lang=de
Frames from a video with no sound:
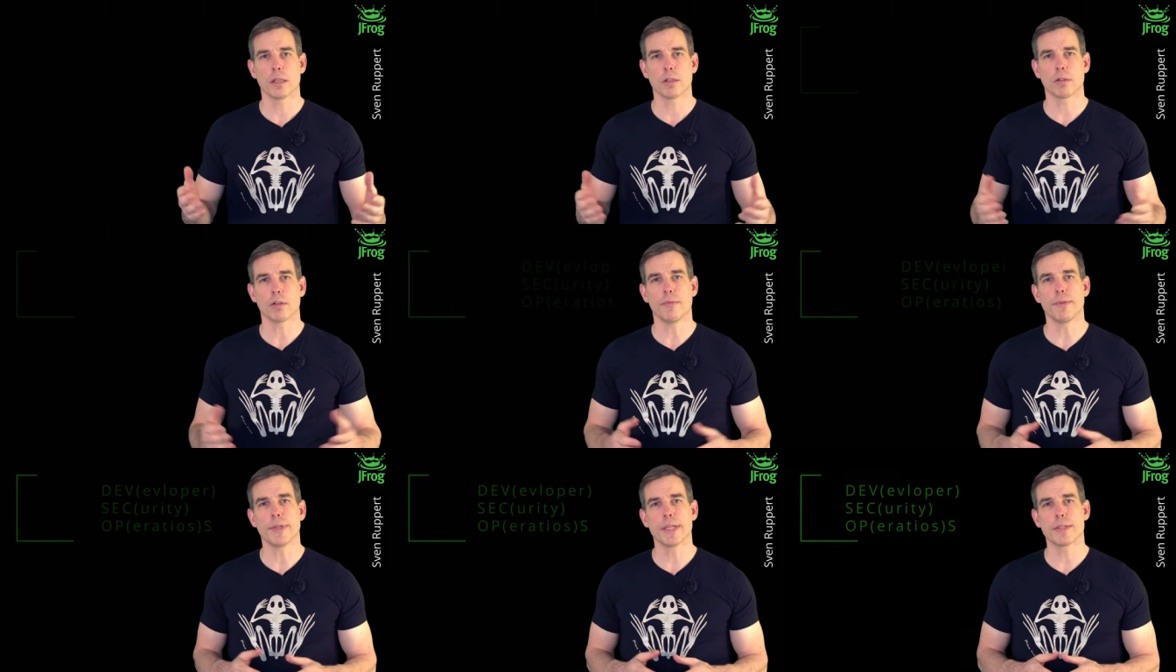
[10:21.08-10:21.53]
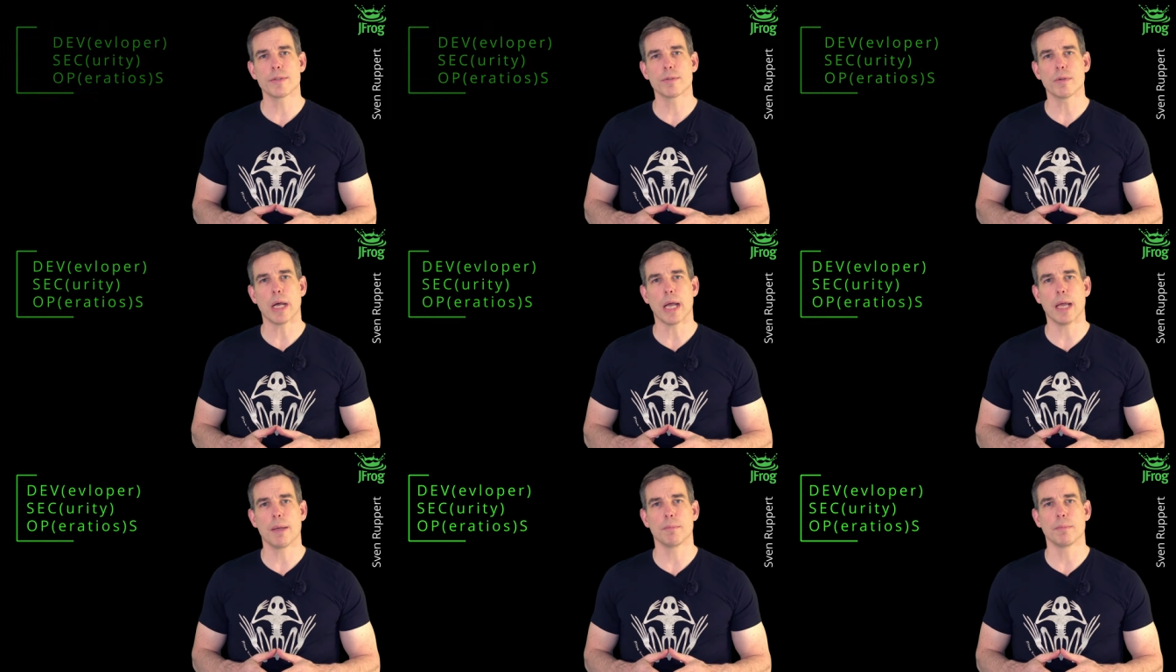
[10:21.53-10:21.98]
Kommen wir jetzt
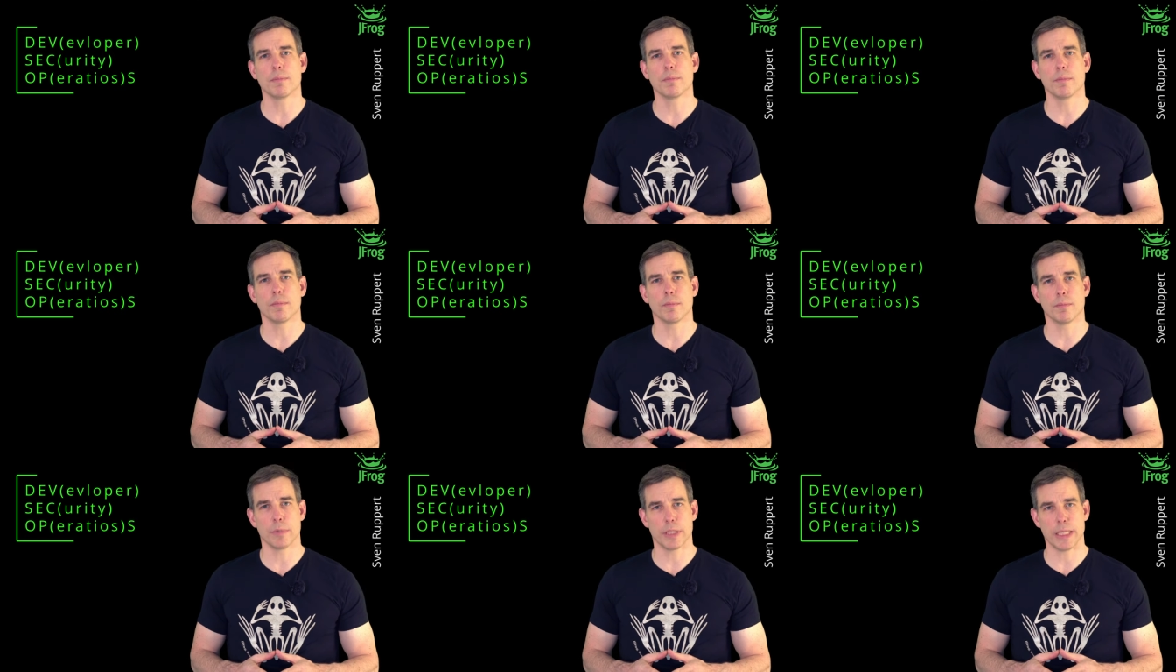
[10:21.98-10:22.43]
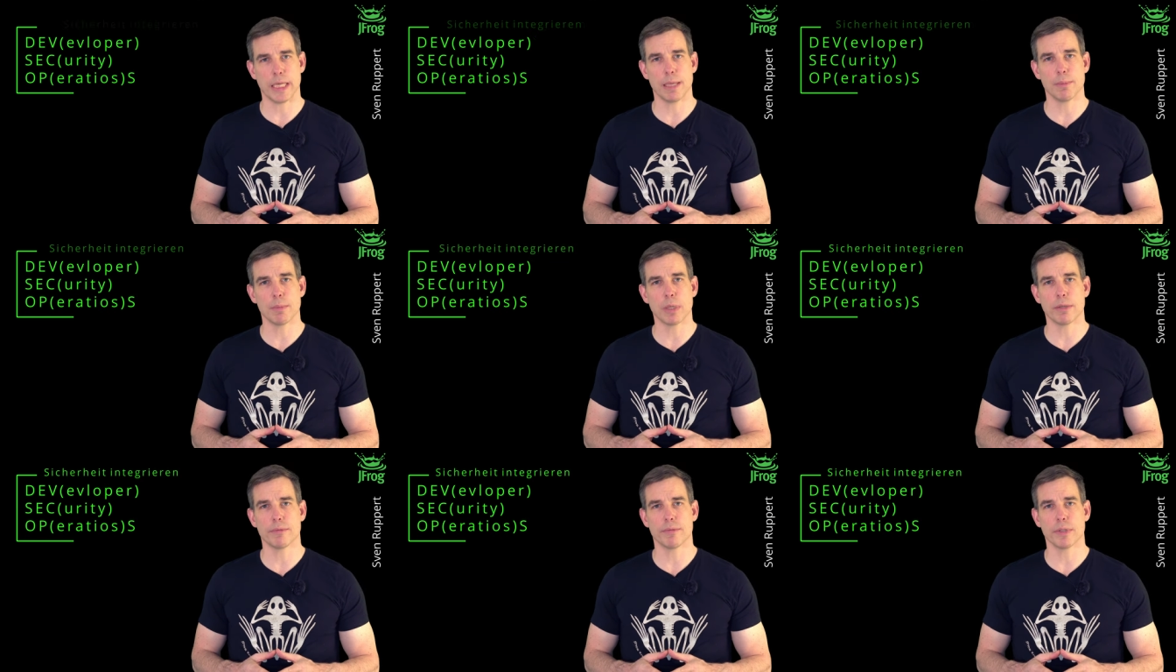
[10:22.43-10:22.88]
zu einem
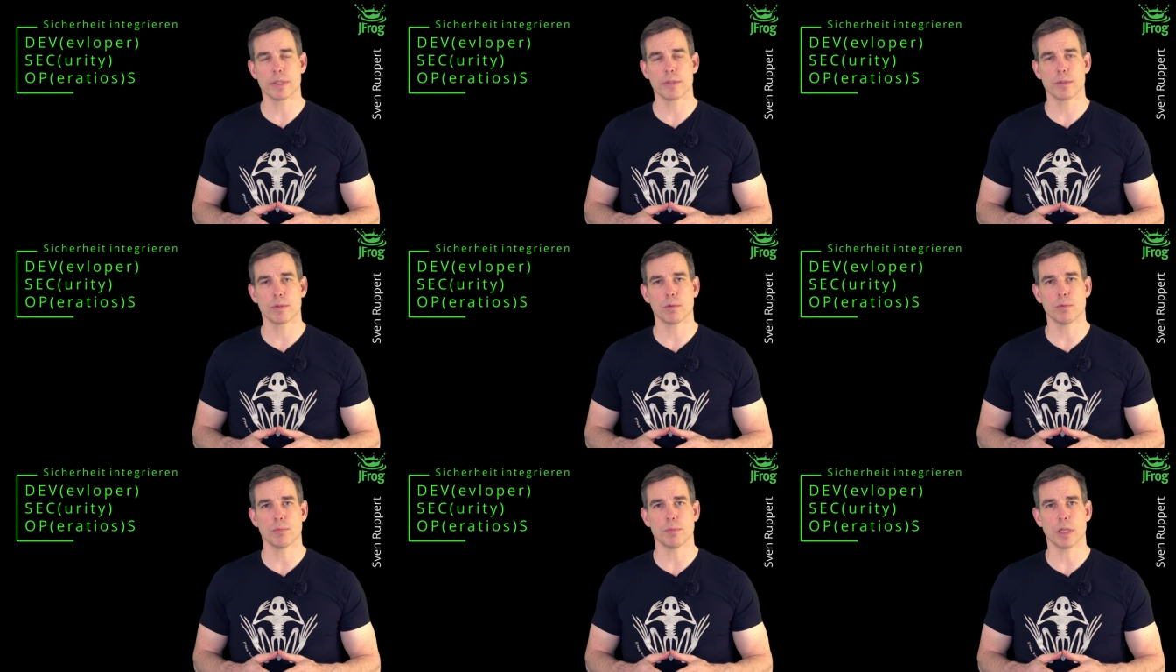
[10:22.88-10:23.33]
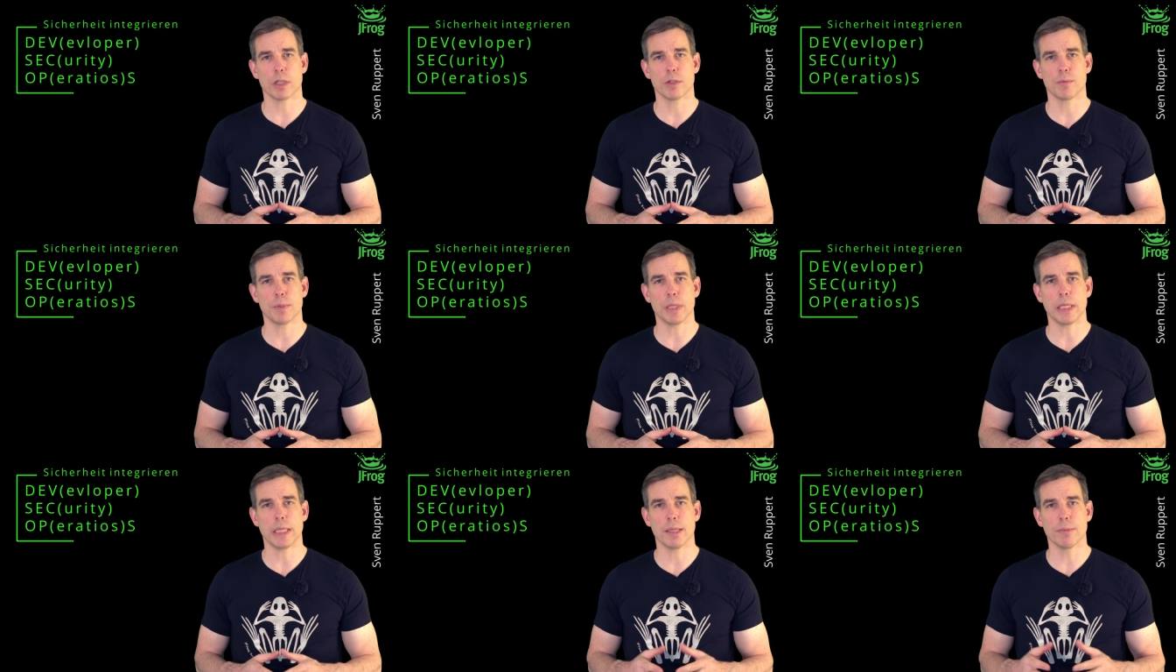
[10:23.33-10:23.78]
Thema, was zum
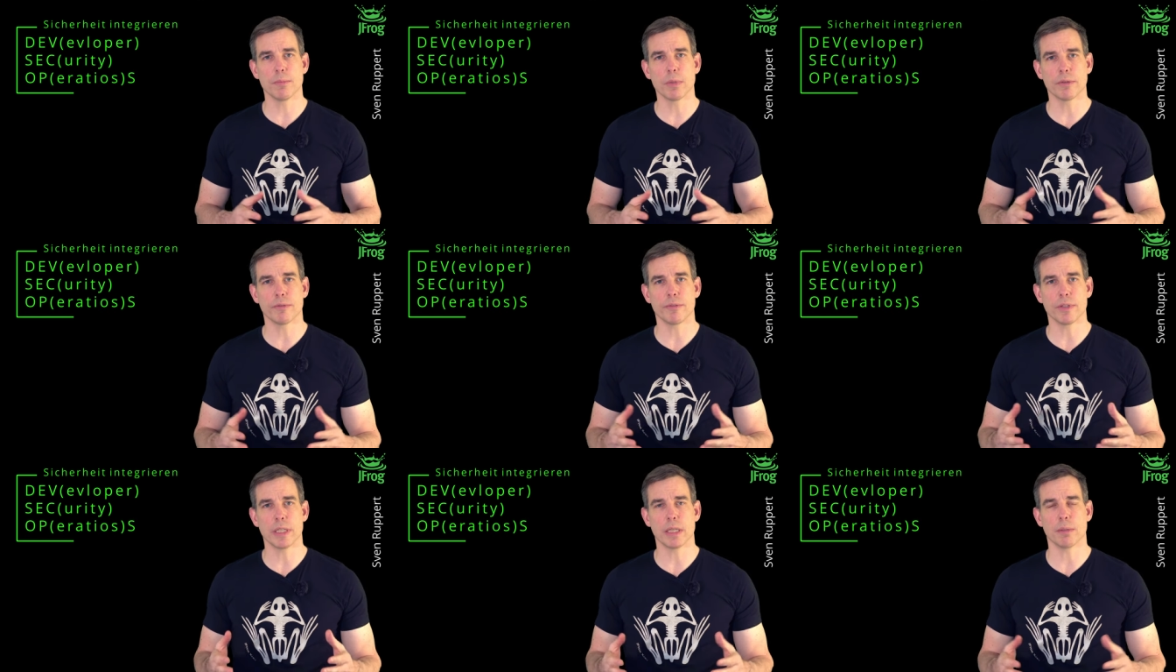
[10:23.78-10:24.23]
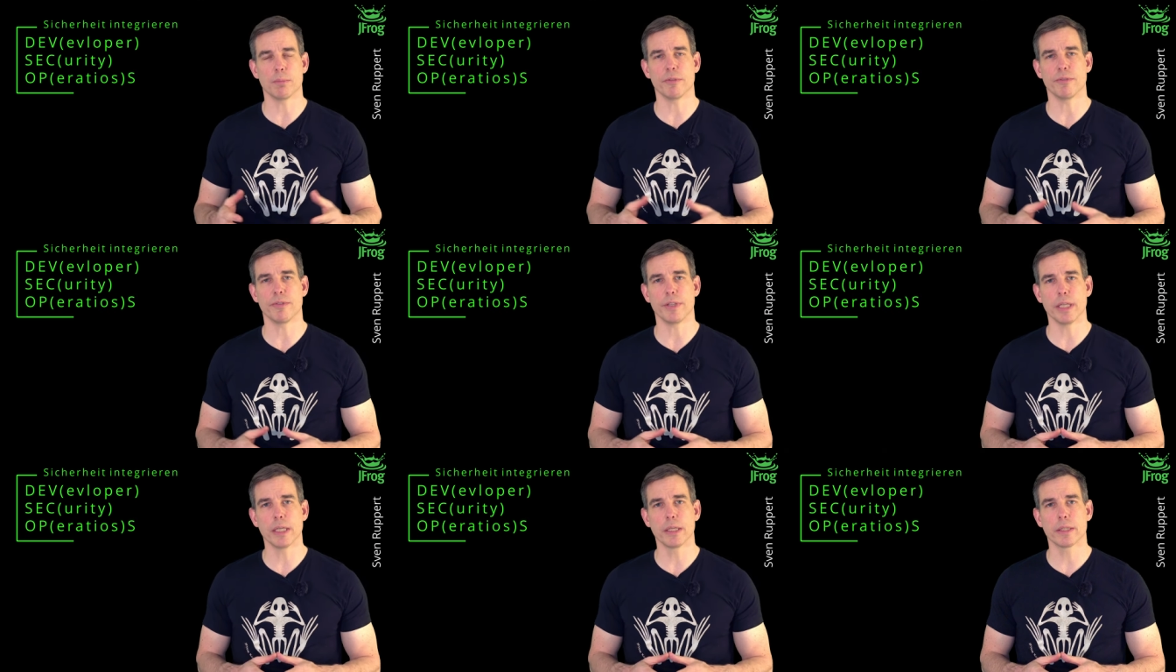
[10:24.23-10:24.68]
Beispiel immer wieder
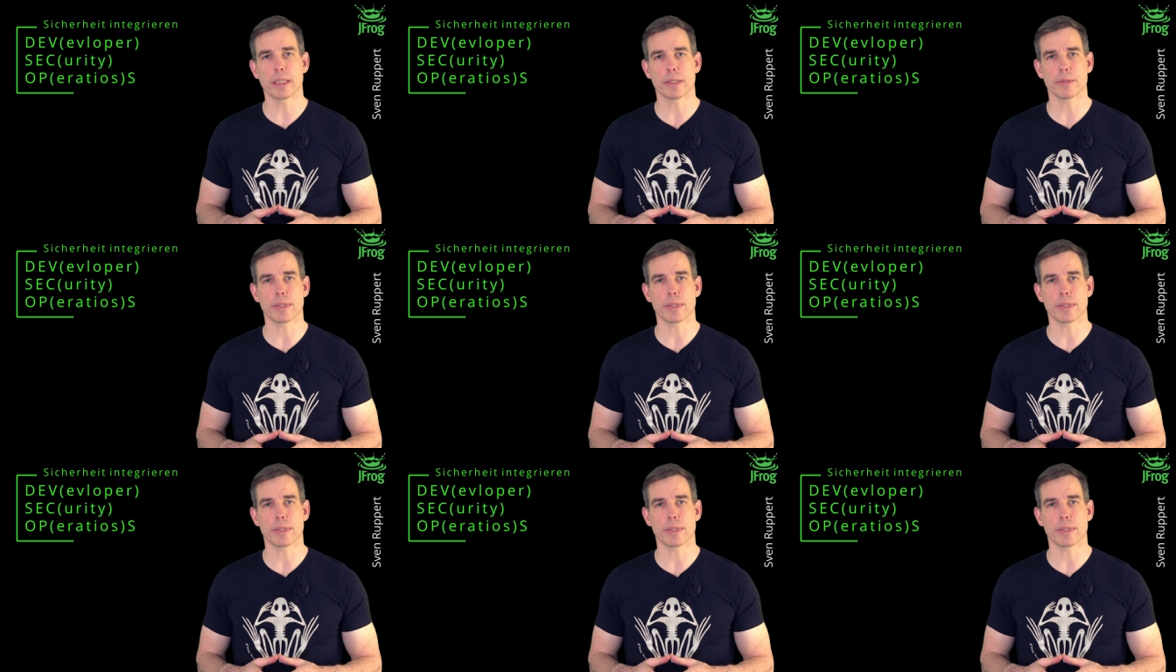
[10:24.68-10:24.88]
bewegt,